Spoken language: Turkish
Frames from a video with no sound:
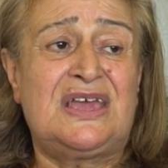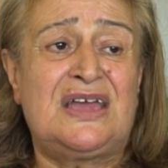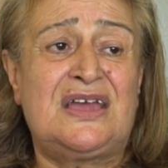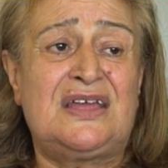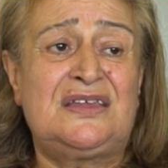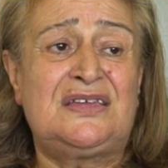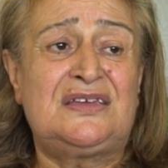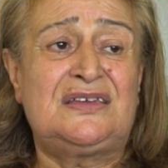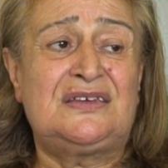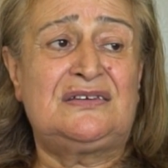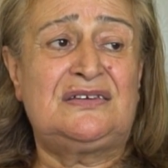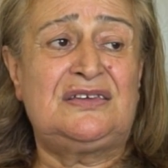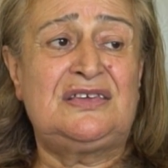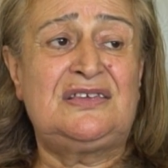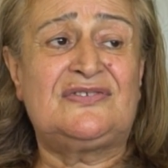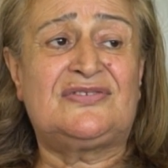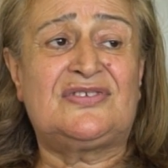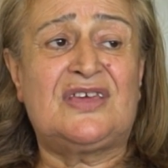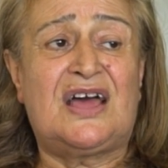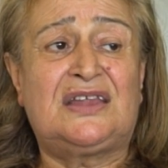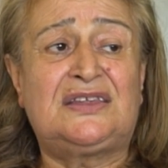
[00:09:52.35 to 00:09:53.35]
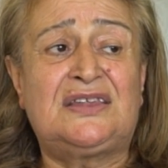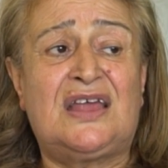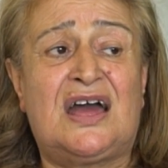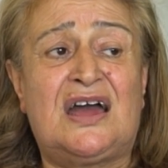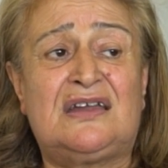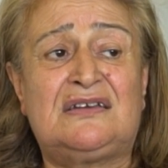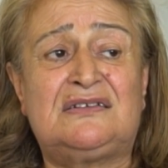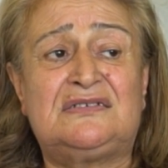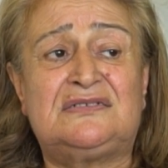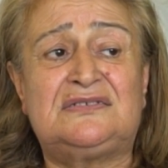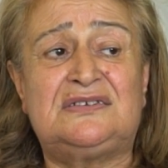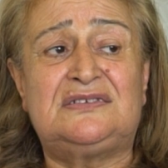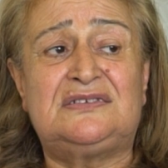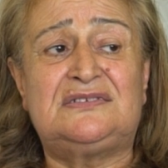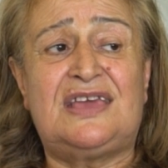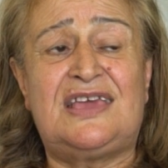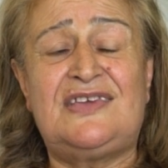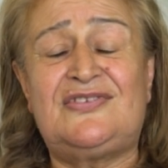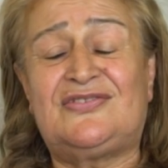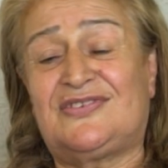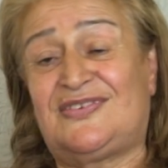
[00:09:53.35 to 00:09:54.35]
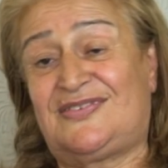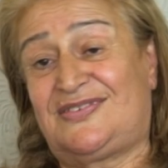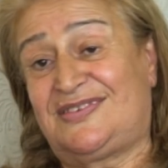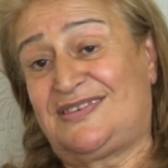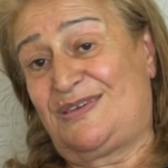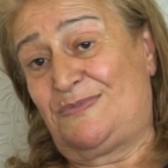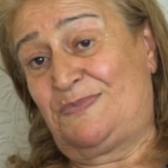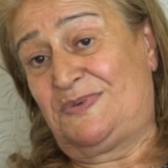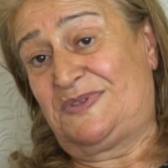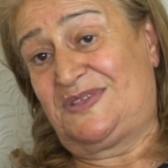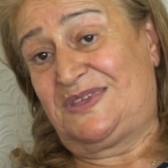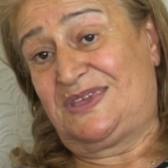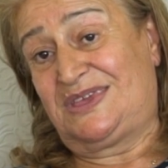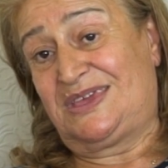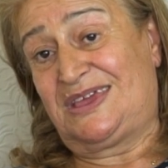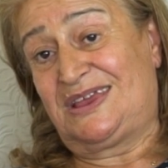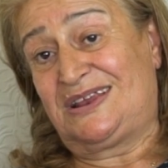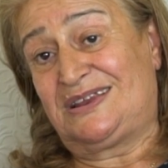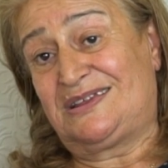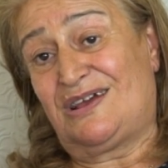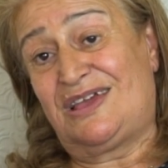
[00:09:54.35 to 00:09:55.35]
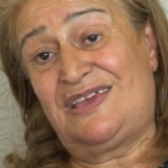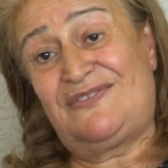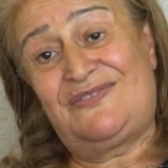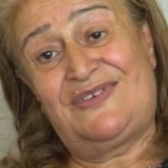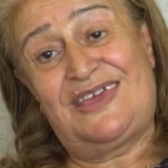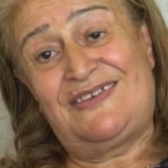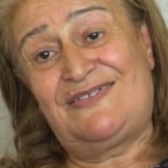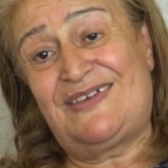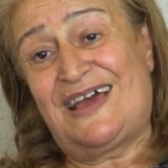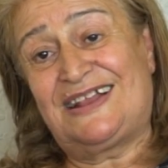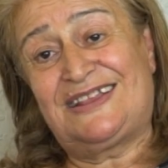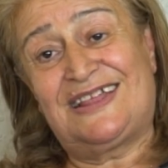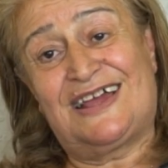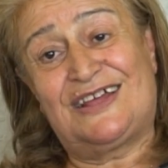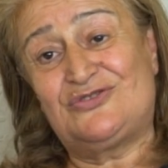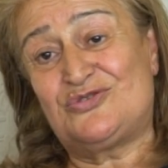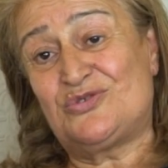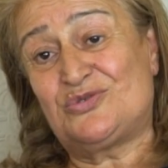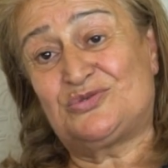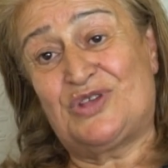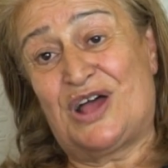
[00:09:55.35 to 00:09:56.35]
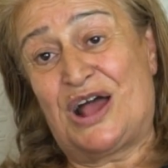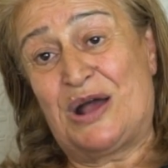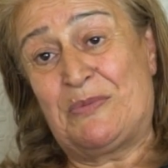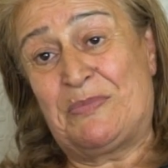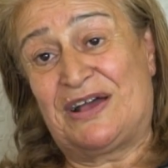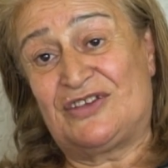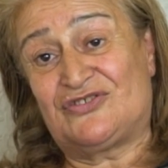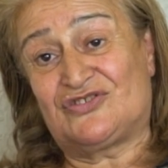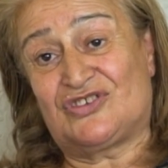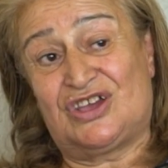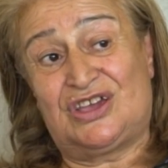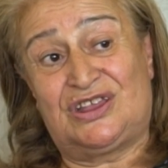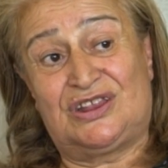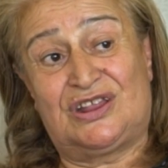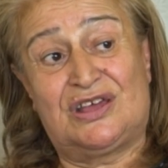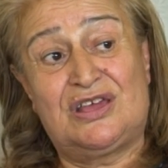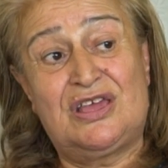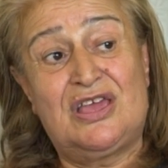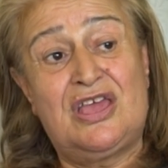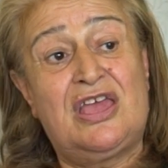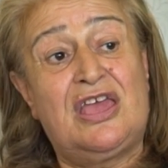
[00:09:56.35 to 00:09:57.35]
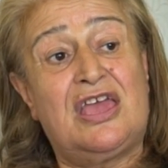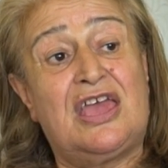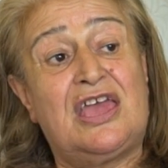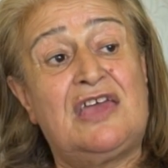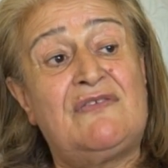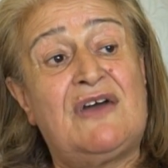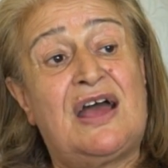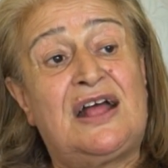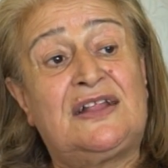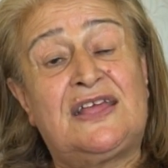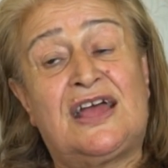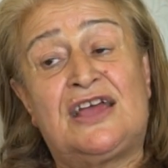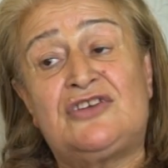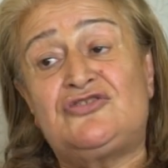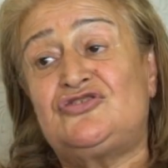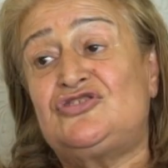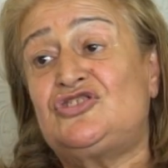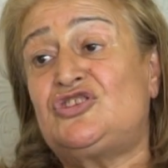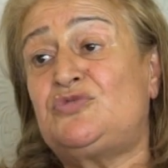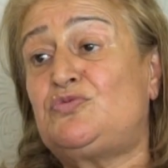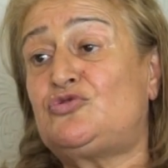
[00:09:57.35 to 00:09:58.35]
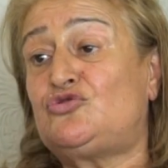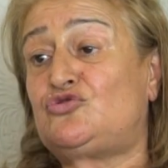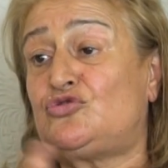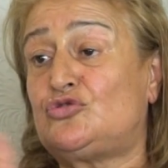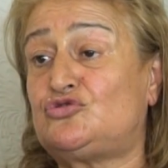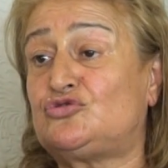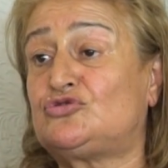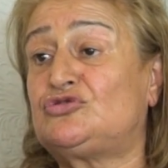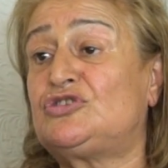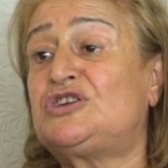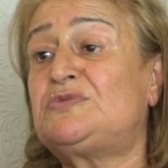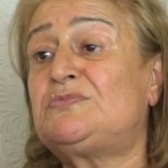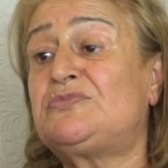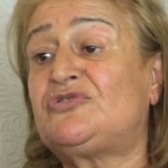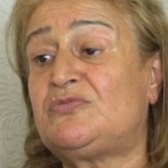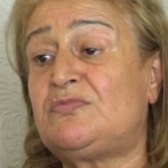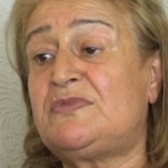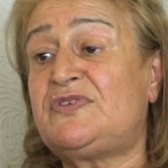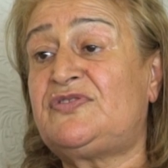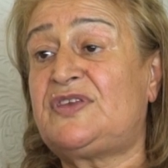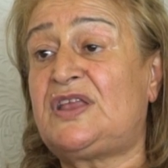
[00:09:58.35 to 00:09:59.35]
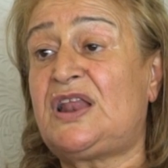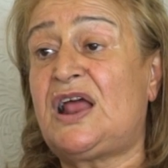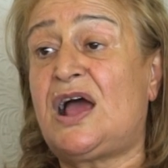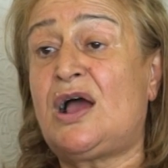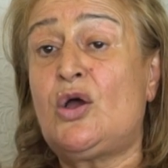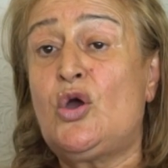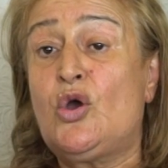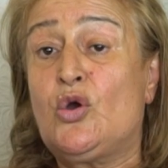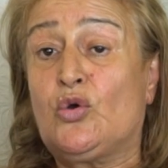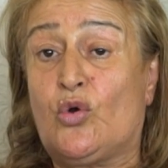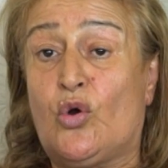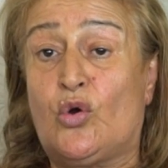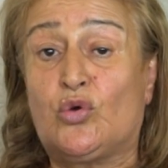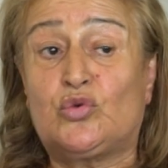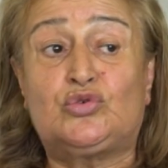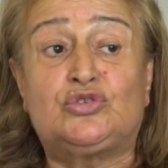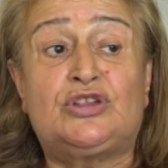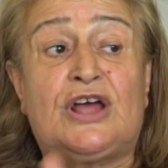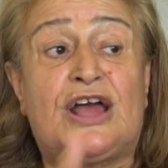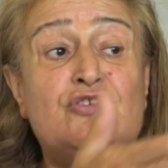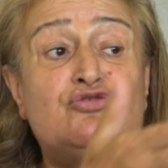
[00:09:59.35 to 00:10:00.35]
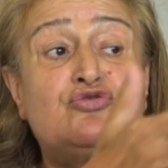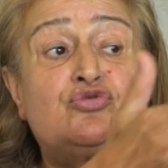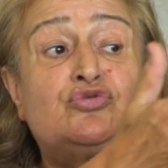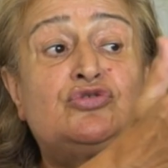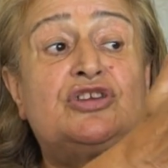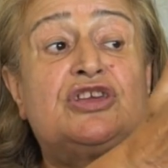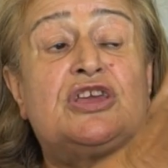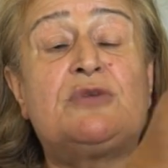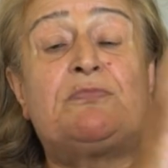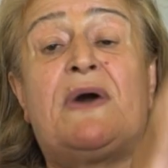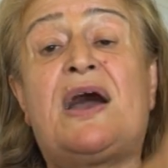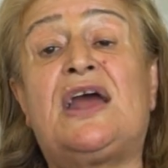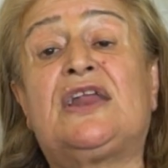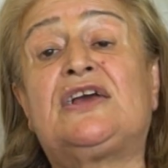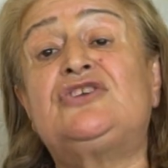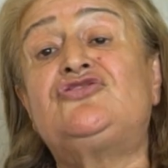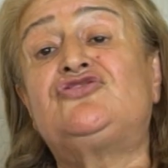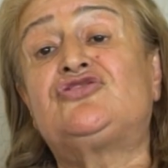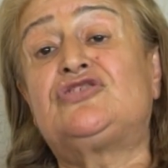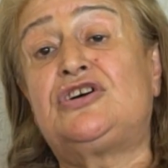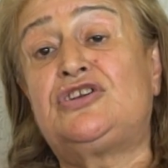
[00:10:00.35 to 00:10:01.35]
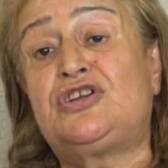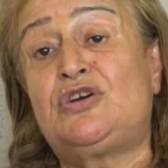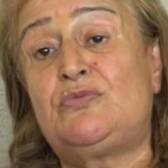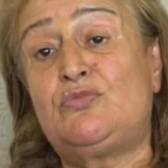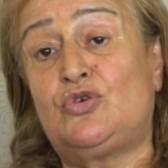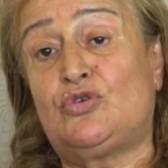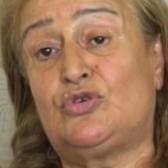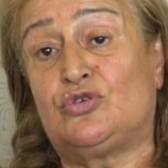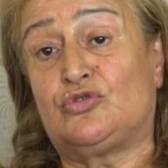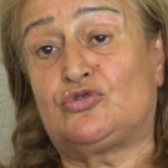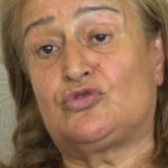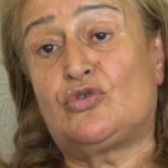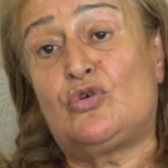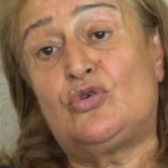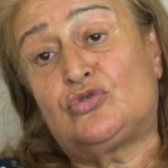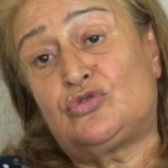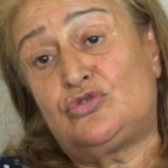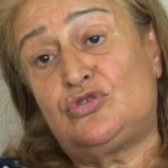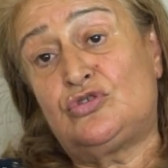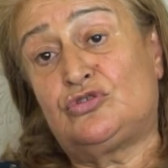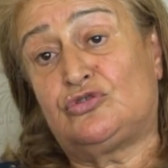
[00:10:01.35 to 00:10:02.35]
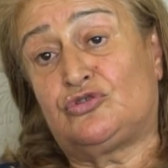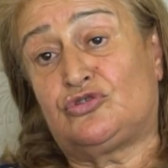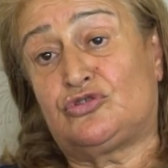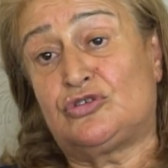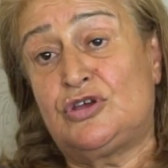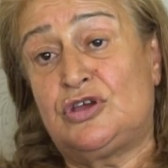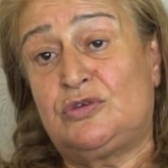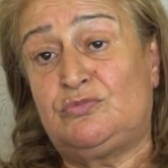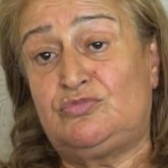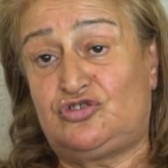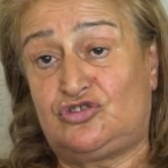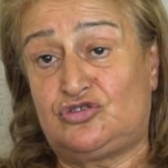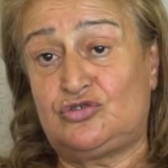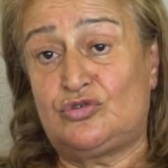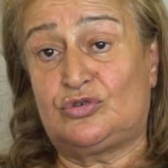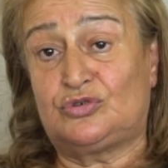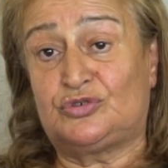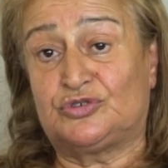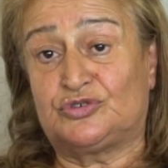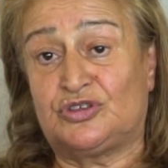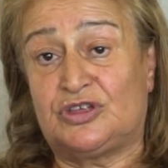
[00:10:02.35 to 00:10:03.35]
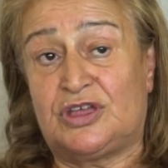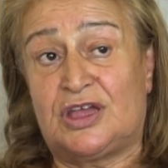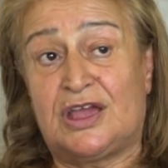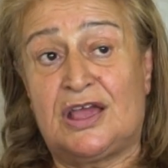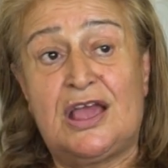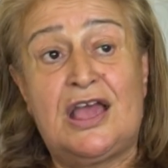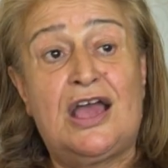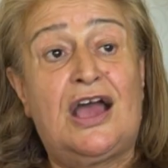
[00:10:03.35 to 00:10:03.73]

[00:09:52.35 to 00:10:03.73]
yani insanlar eskisi gibi değil. Ev, evvelden çok daha başkaydı. Evvelden şimdi biz çocuklarımızı mesela korkudan şuradaki parka çıkaramıyoruz. Korkuyoruz bir şey olur diye.